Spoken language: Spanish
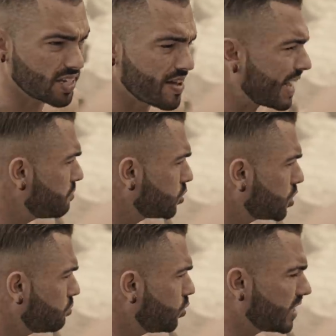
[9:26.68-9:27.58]
trabajamos
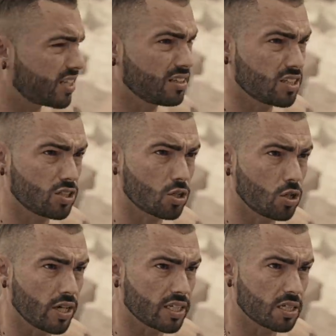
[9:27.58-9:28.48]
como unas 35
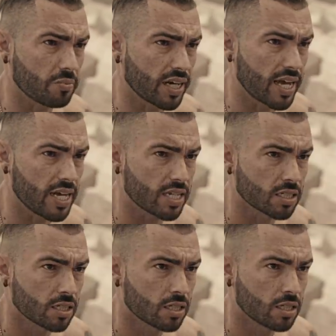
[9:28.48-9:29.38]
horas semanales,
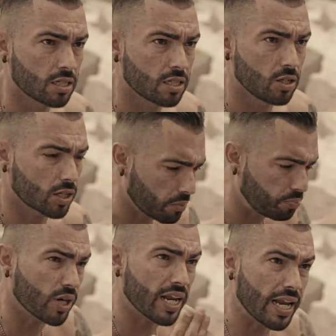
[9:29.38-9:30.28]
lo que
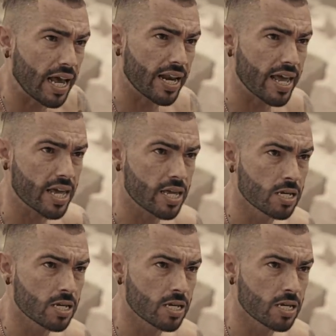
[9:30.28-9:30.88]
pone en la ley.